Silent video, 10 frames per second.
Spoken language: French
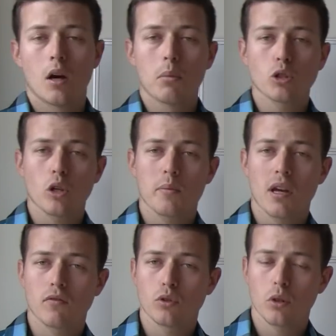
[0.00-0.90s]
Bonjour et
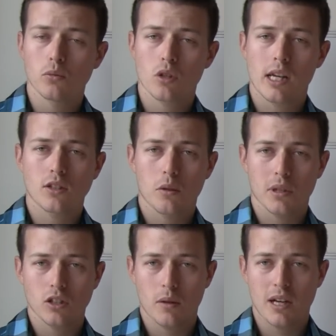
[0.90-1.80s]
bienvenue sur
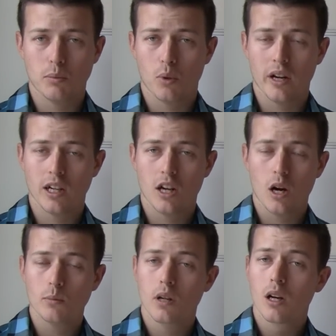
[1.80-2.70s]

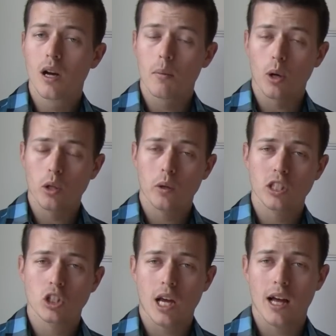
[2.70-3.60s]
musculationprisedemasse.com. Mon nom est
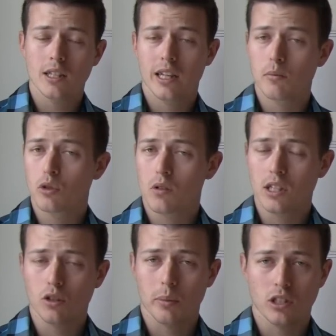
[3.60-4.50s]
Charles et
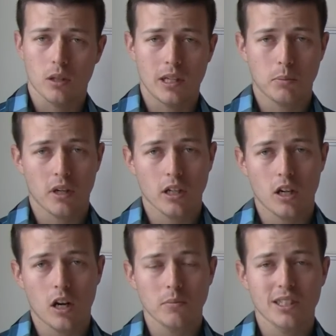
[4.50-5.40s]

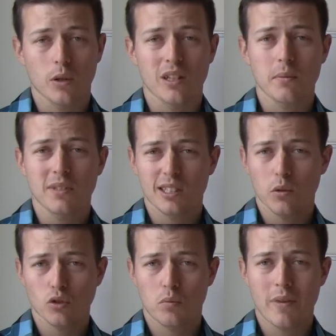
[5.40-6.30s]
musculationprisedemasse.com, c'est une
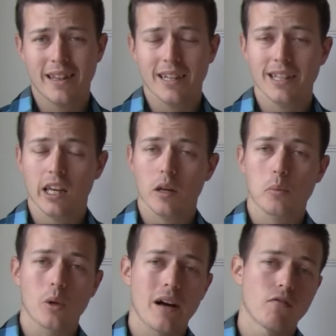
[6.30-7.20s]
émission du matin qui
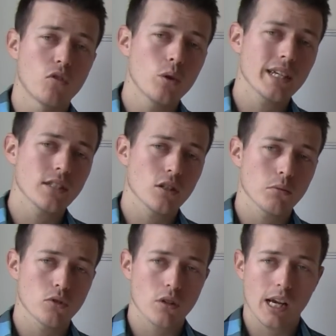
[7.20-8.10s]
répond à vos questions
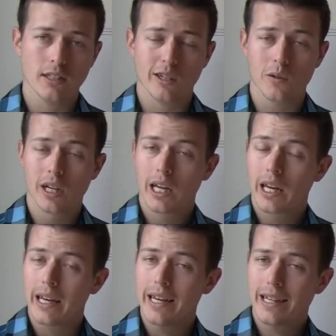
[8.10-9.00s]
de musculation.
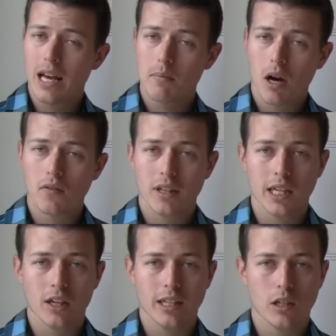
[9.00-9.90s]
Et également, on fait des
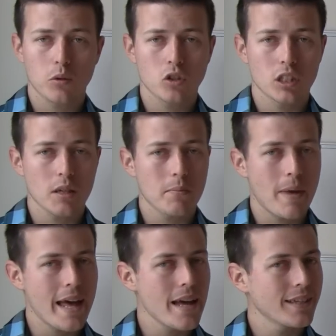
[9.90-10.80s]
chroniques au gym,
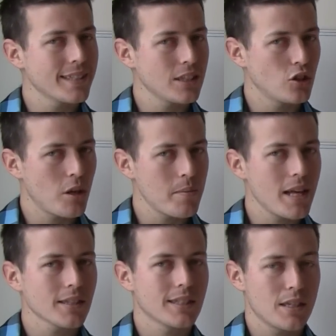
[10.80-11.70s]
mais cette
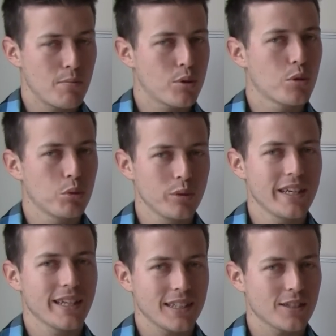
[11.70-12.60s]
semaine, c'est beaucoup
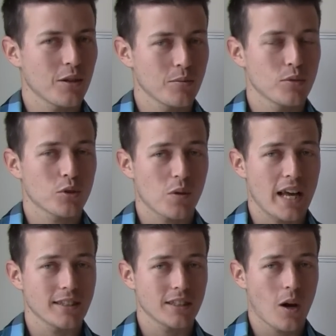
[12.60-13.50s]
des questions de
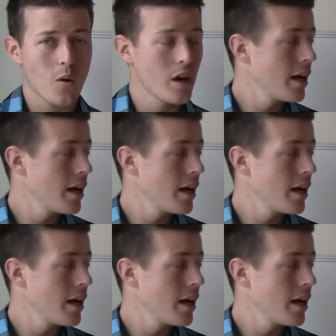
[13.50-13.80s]
musculation.